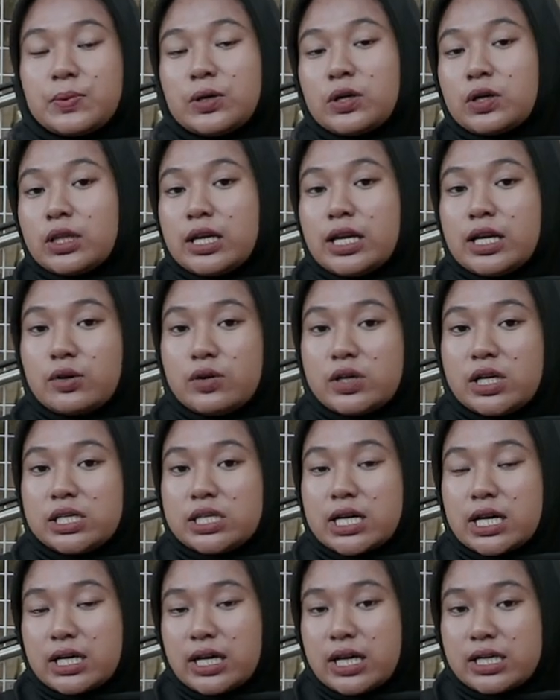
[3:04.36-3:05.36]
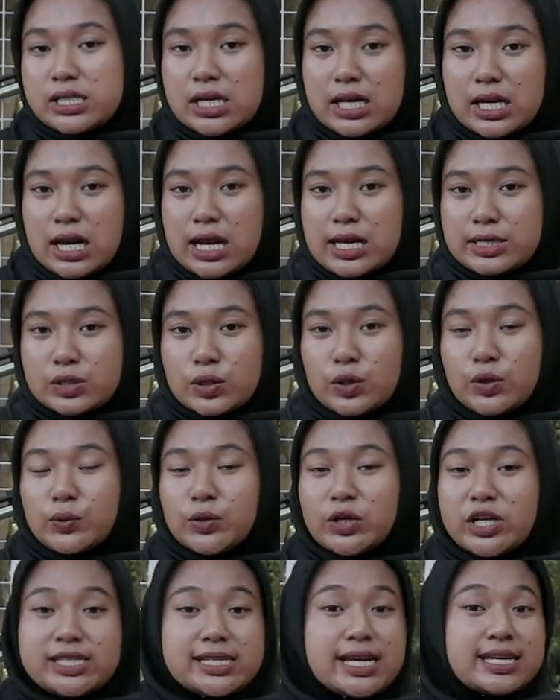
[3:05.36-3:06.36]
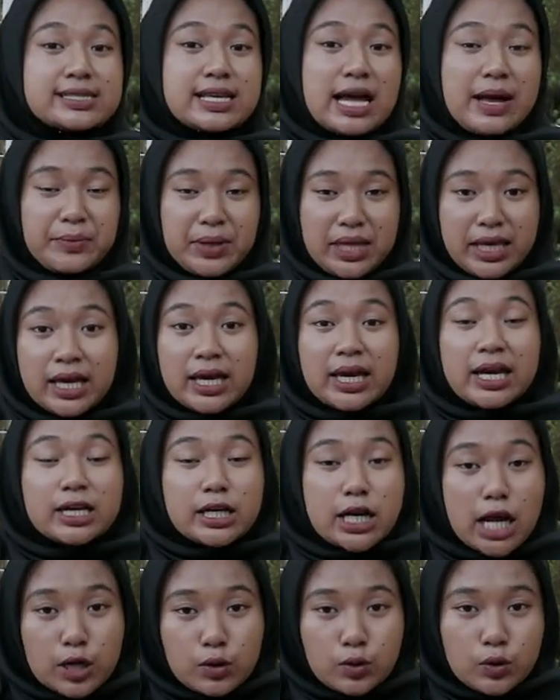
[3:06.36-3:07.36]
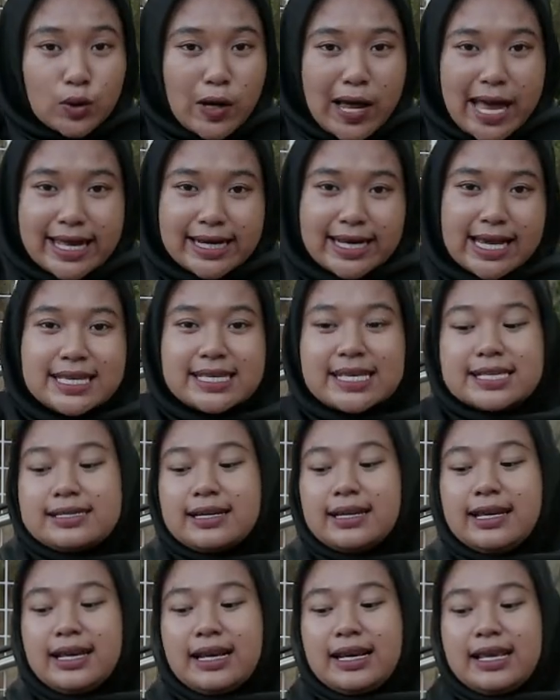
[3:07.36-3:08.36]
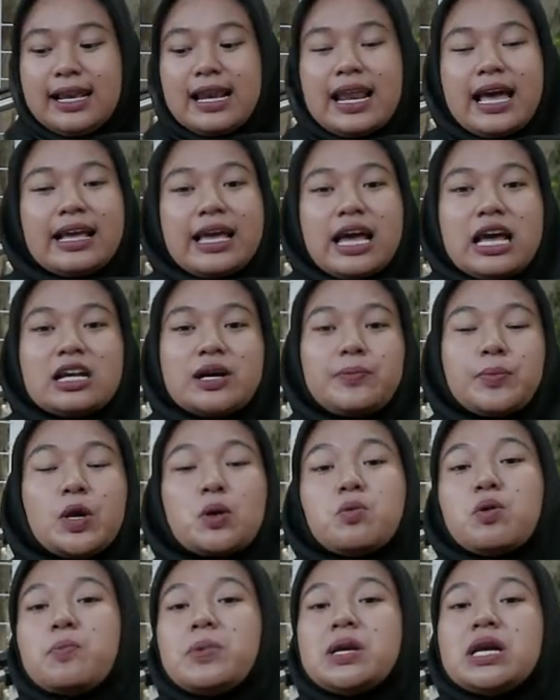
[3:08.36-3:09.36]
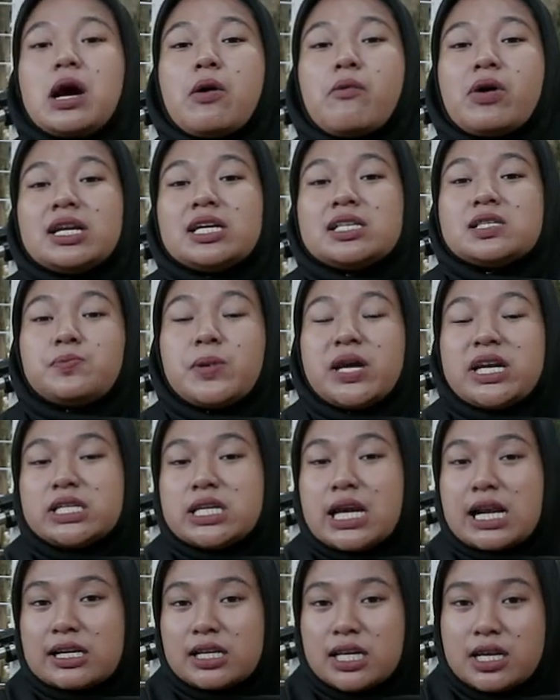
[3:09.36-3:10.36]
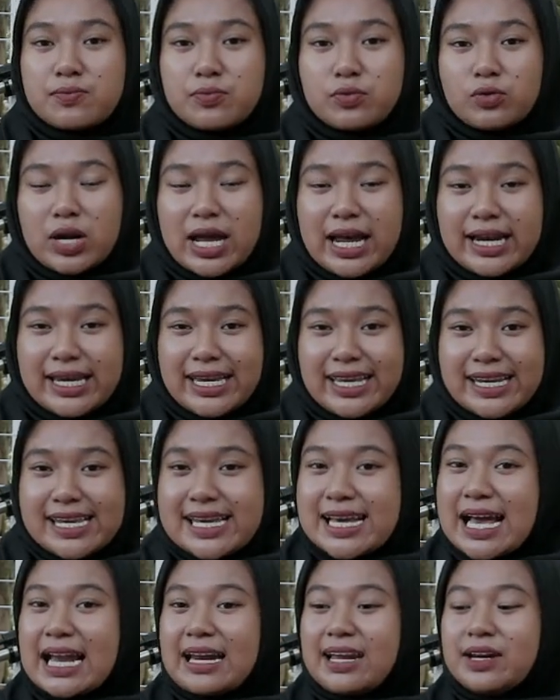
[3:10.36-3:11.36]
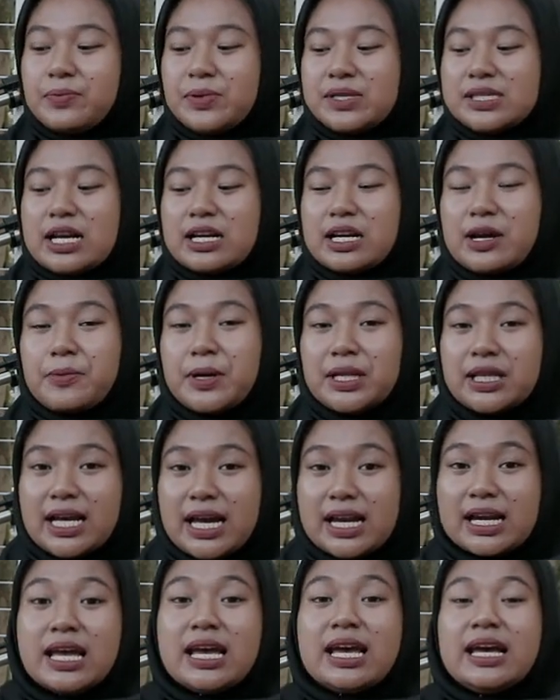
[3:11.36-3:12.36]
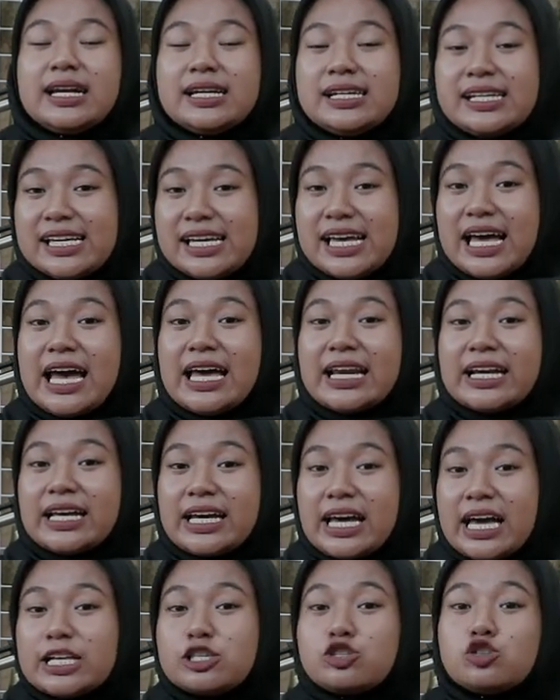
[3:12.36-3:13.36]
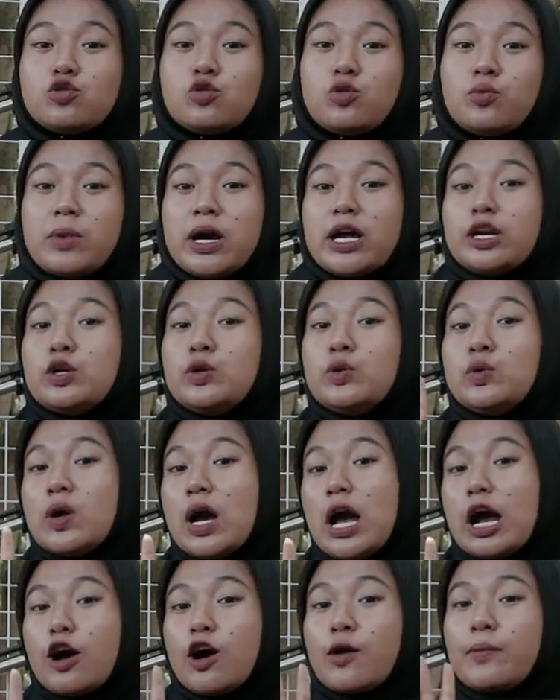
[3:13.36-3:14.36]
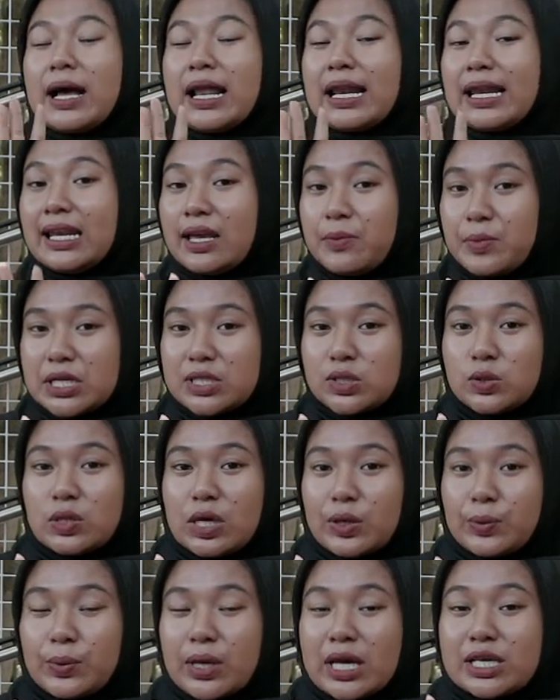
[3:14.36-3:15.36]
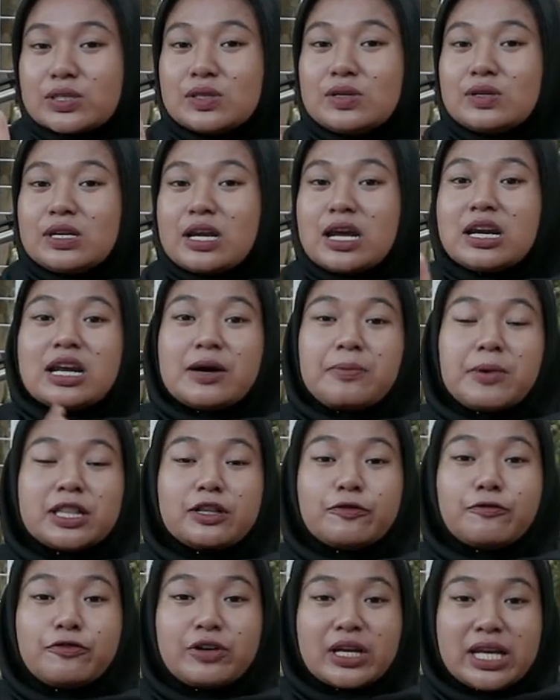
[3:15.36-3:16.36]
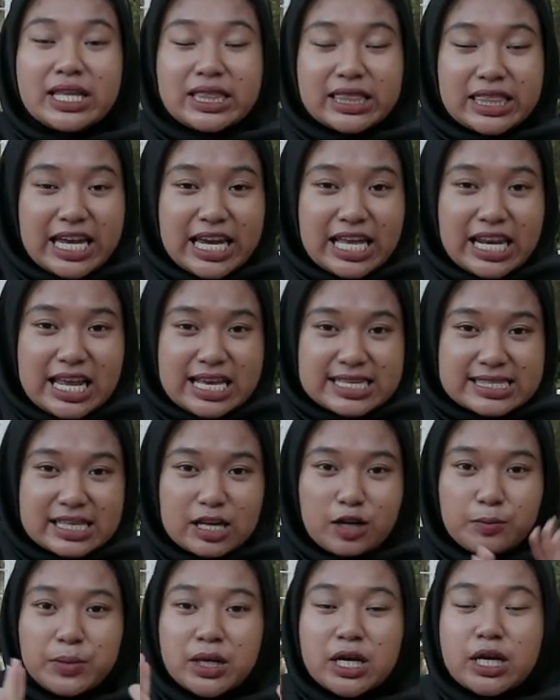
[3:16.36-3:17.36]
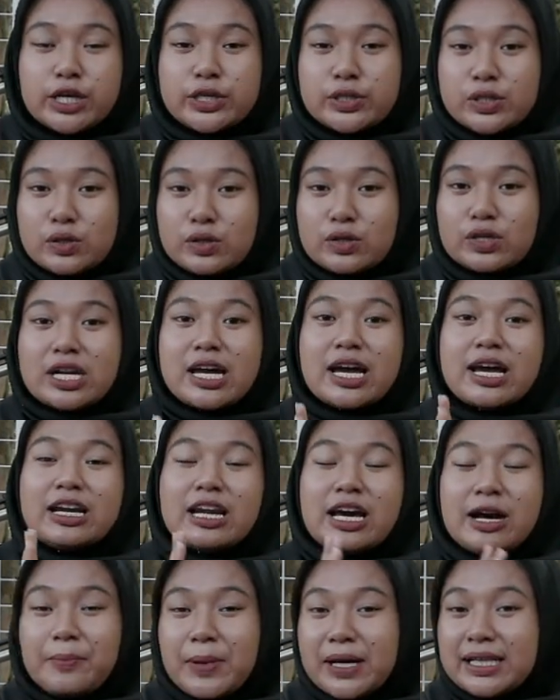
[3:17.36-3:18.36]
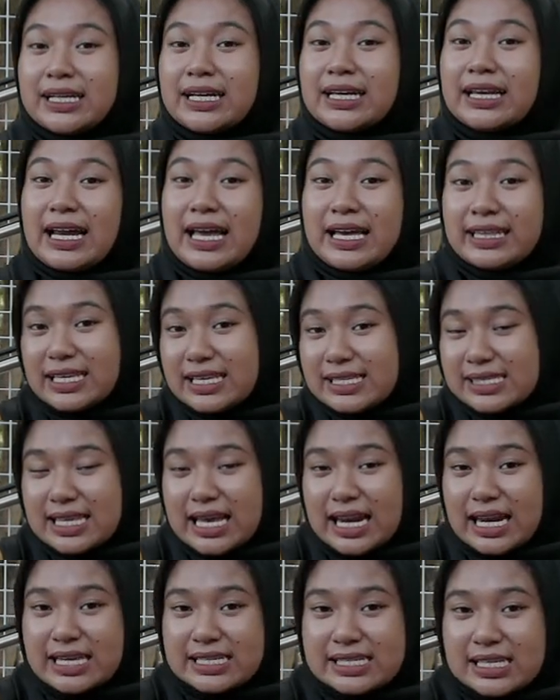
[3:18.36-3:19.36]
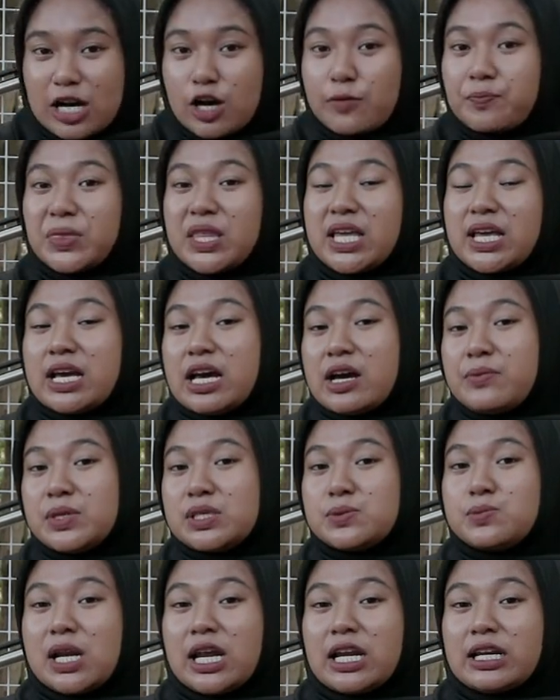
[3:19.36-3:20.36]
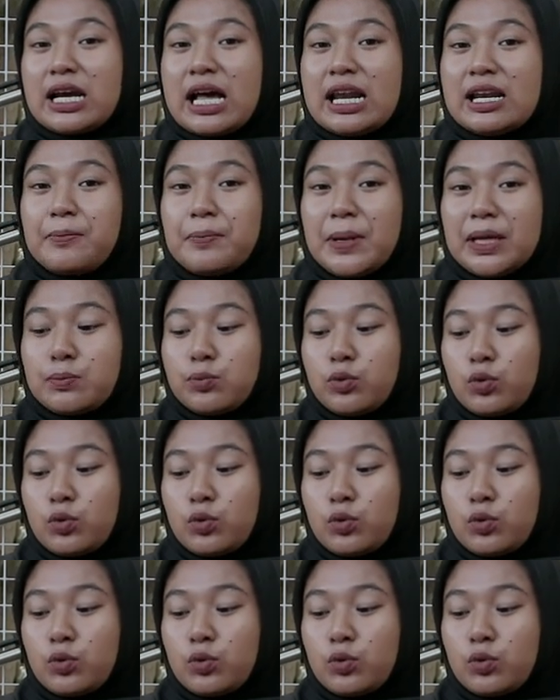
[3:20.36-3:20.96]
Sport Indonesia dengan cara langsung hubungi CS kami. Dan untuk harganya sendiri lagi ada promo penawaran spesial di bulan ini kalian bisa dapatkan di harga cuma 2,5 juta rupiah sudah dapat free teleskop sudah dapat gratis teleskop 3 x 9 kali 40